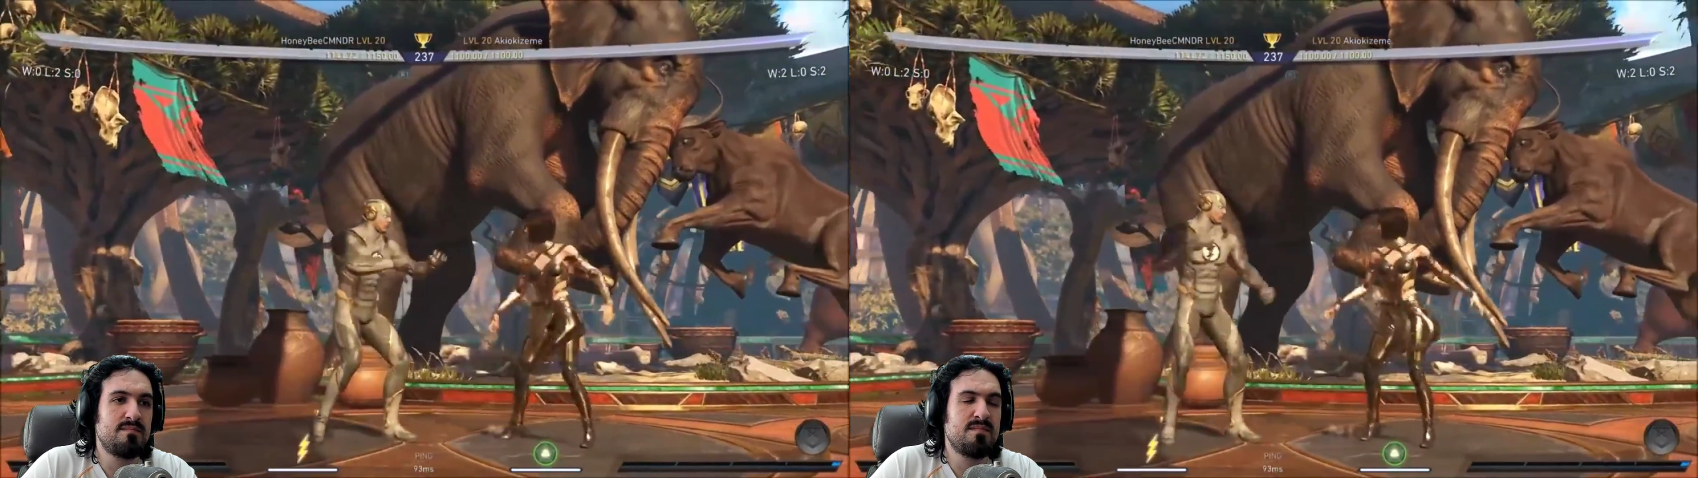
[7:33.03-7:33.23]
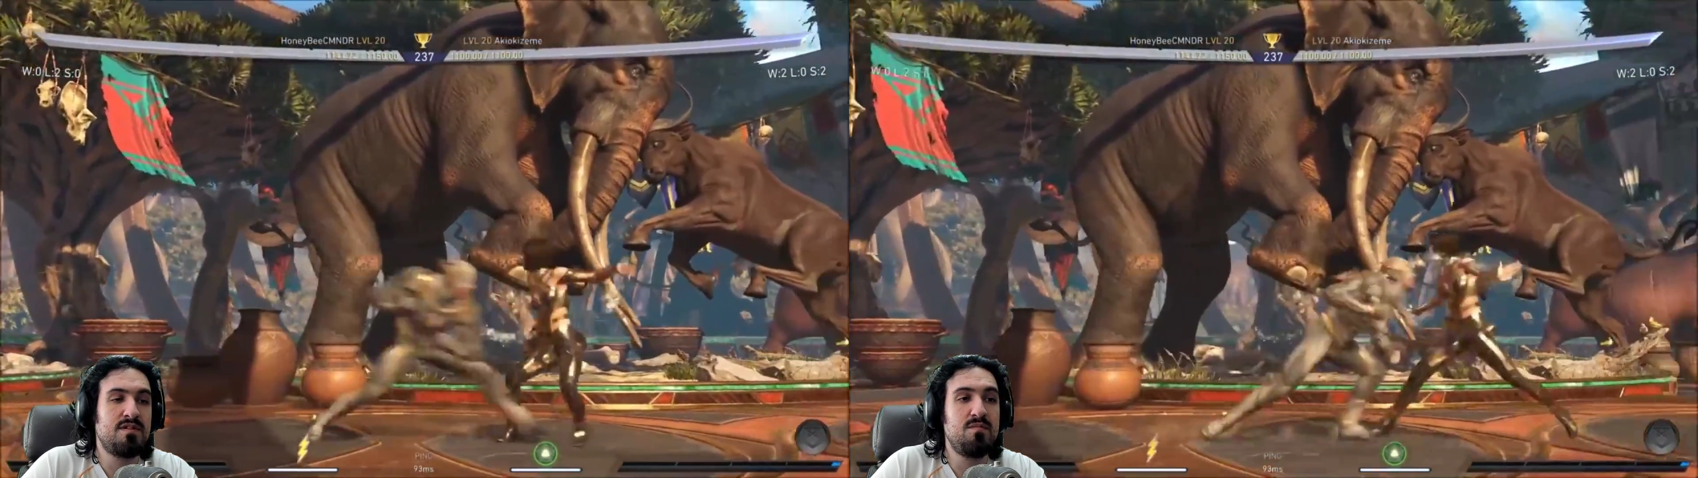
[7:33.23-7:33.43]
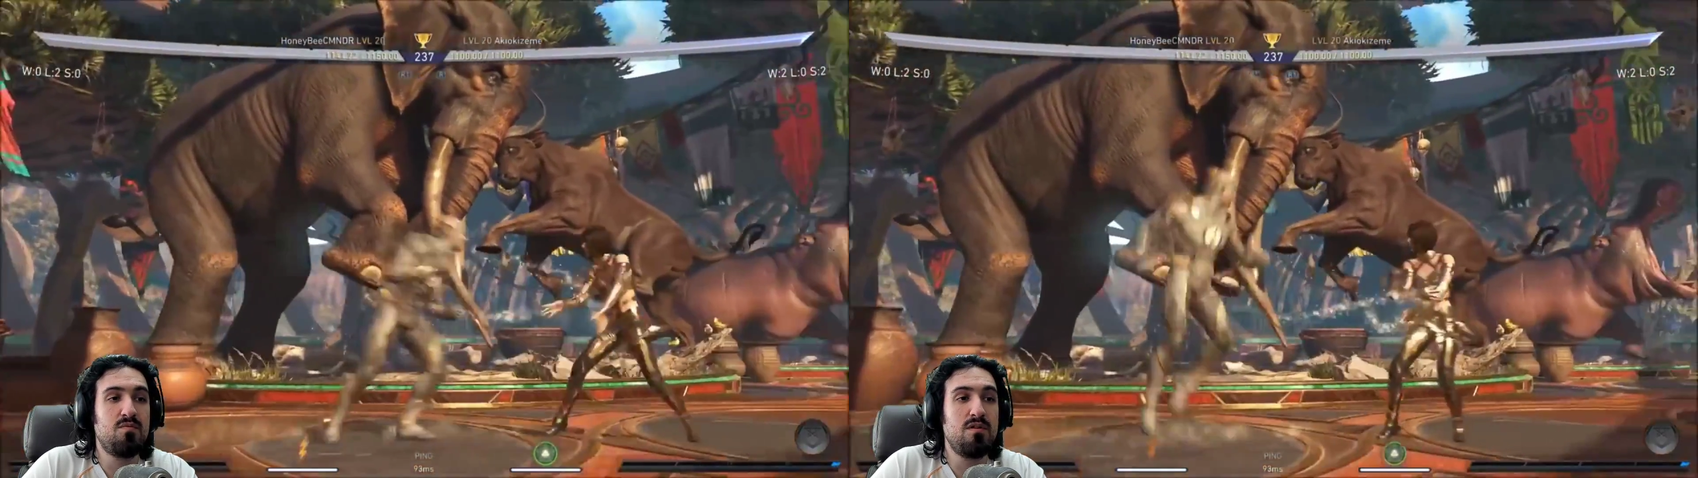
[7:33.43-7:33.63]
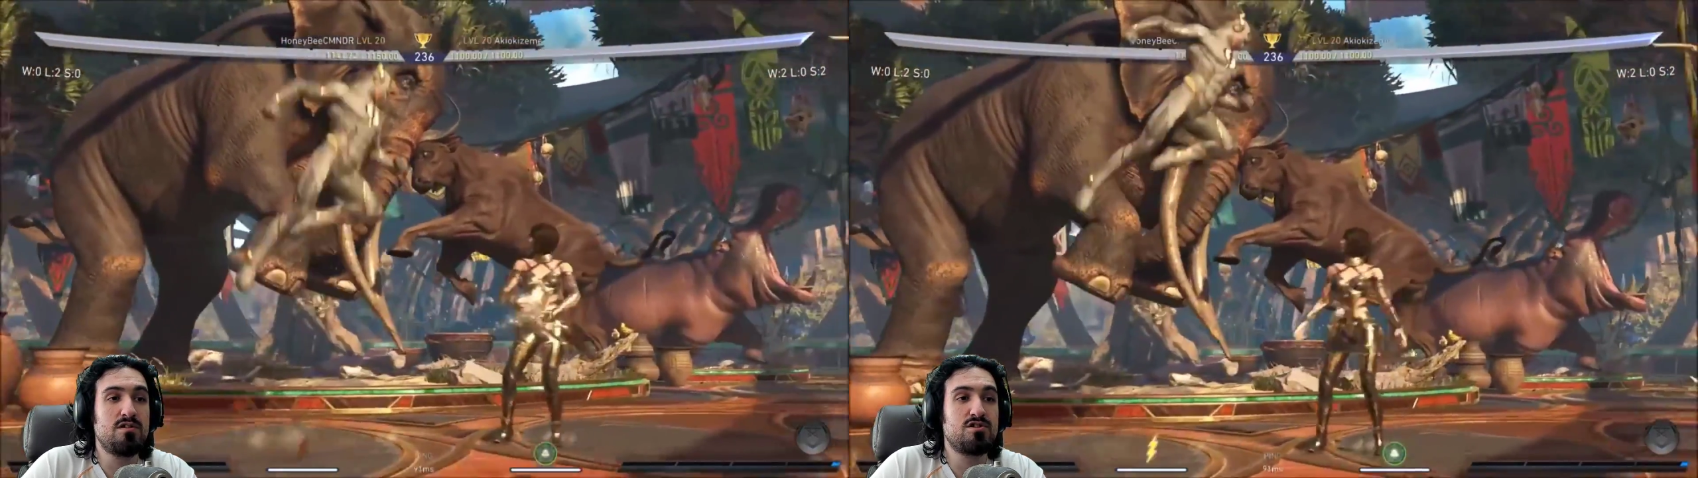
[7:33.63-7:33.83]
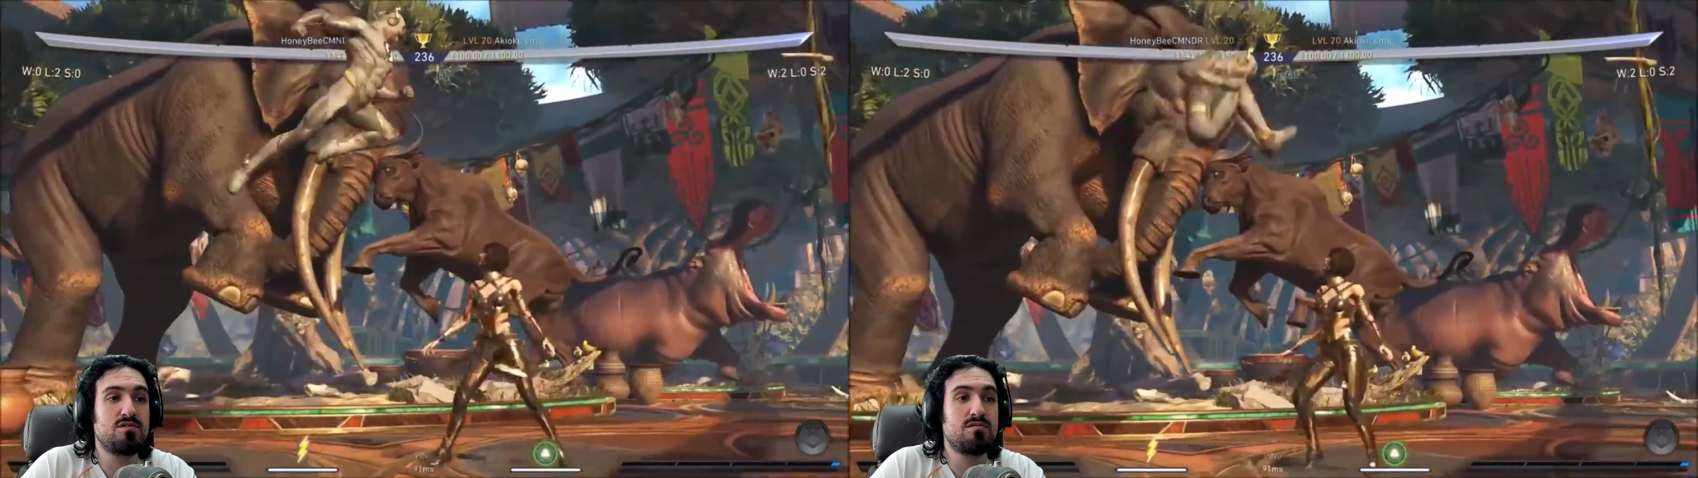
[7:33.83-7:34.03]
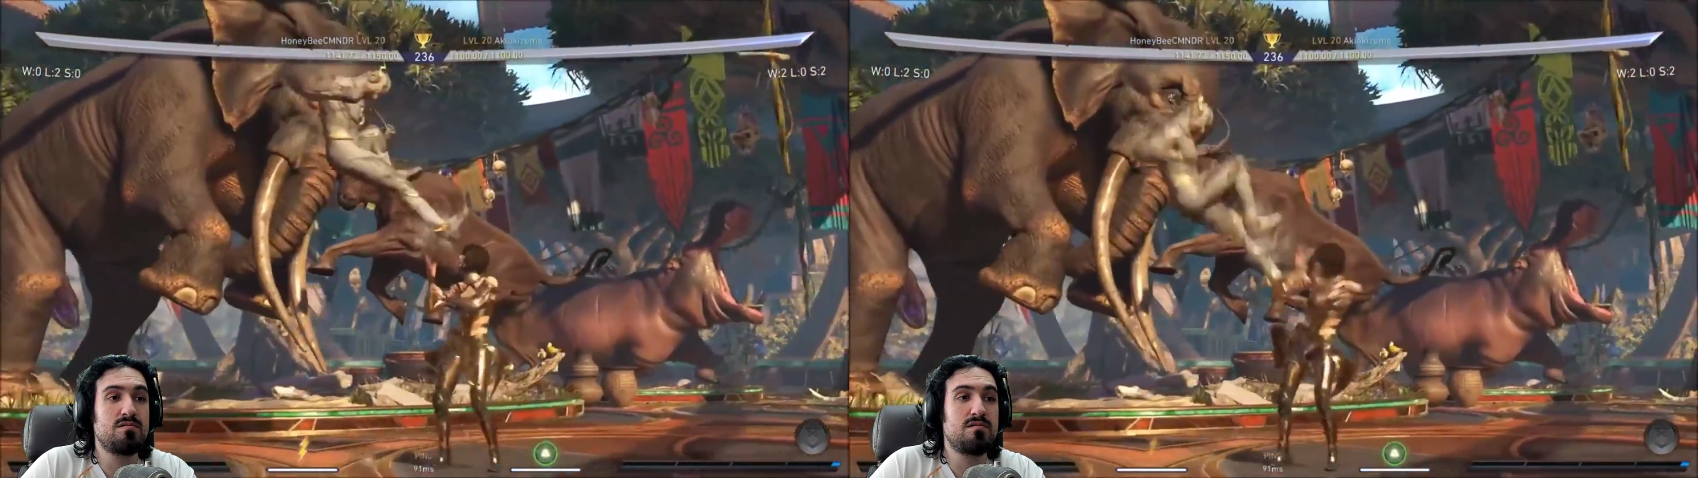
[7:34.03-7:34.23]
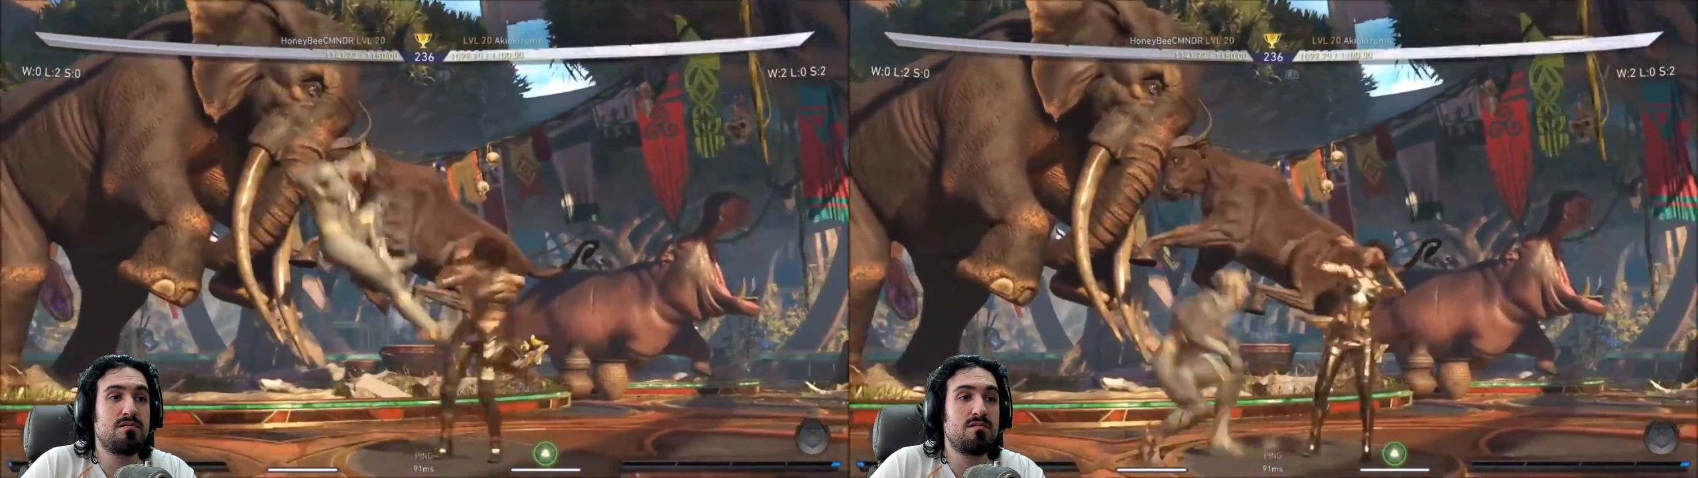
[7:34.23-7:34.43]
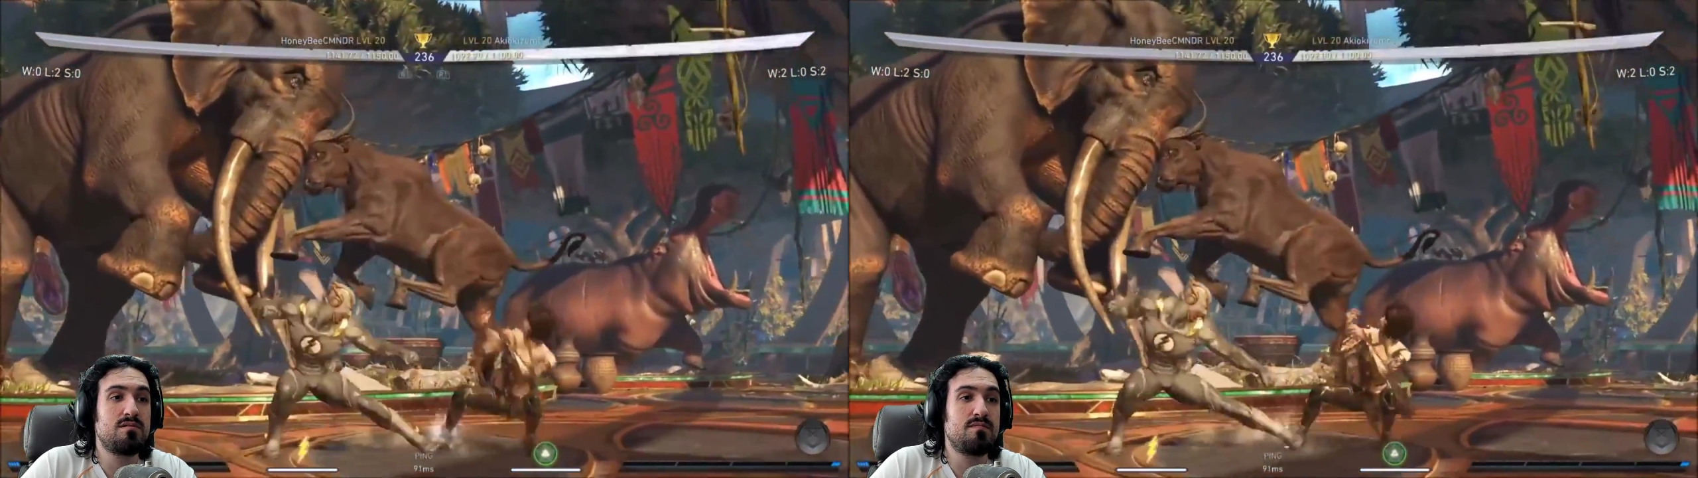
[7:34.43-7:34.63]
Тем более,
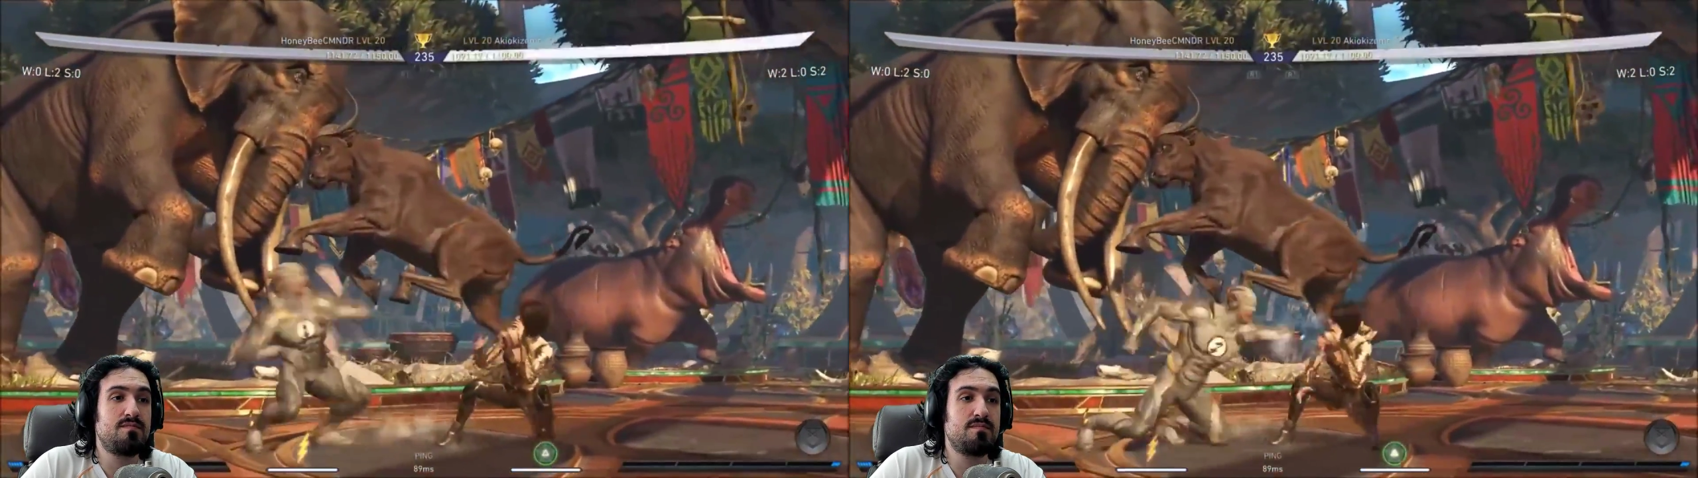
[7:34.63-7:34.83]
что